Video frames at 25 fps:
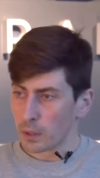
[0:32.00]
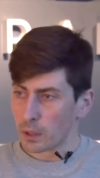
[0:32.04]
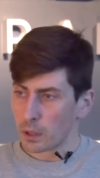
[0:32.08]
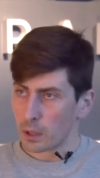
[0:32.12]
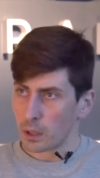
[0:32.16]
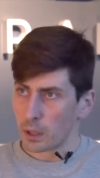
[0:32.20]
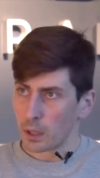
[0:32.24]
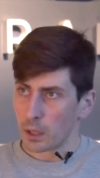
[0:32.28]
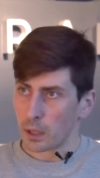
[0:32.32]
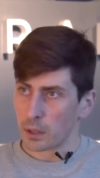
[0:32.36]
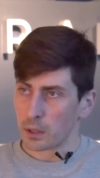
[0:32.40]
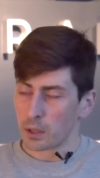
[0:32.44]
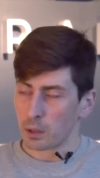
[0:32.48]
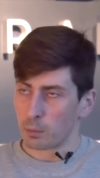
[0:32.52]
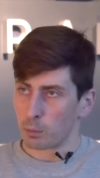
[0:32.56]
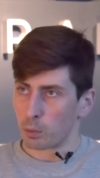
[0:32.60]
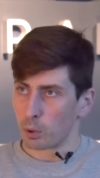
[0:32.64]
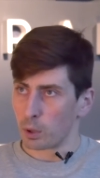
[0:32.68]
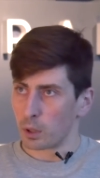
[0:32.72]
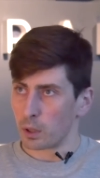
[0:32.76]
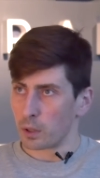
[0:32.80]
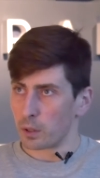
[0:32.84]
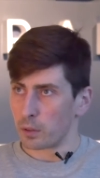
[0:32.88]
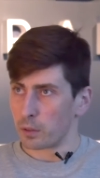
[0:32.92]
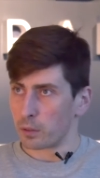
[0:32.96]
А, тем
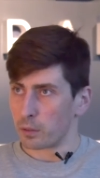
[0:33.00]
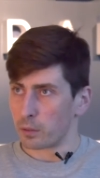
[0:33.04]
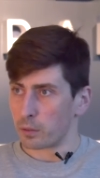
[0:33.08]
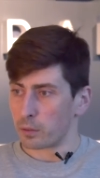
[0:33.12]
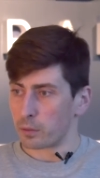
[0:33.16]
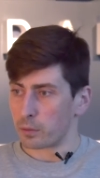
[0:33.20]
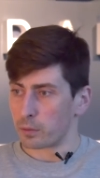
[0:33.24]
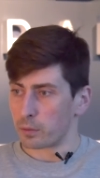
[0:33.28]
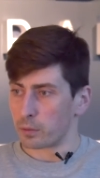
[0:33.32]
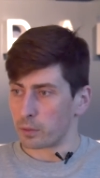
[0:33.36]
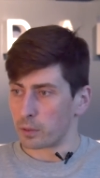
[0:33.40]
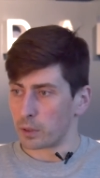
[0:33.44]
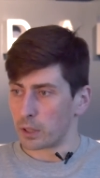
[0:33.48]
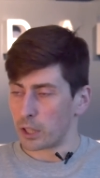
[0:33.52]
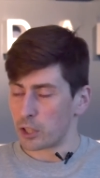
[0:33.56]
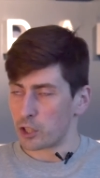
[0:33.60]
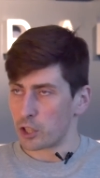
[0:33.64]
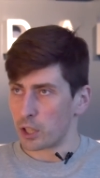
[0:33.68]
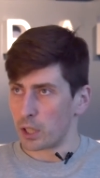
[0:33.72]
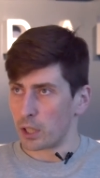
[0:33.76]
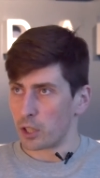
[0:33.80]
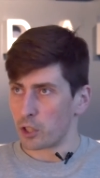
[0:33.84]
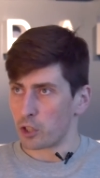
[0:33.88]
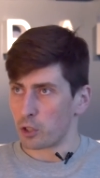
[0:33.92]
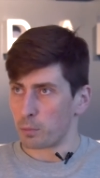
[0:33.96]
более в
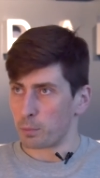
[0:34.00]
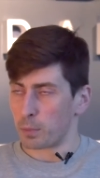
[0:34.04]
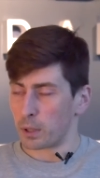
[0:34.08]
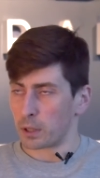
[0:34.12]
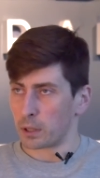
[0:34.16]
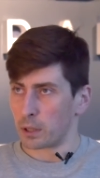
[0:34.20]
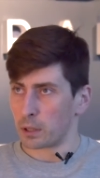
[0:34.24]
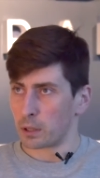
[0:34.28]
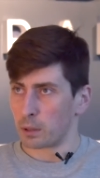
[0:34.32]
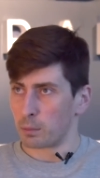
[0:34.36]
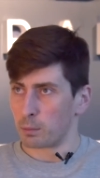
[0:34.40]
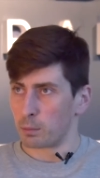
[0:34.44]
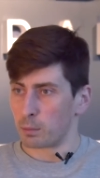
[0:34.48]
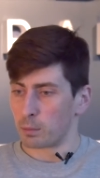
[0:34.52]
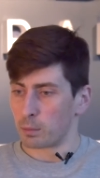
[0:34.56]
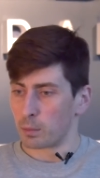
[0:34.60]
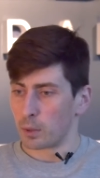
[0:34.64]
начале чемпионата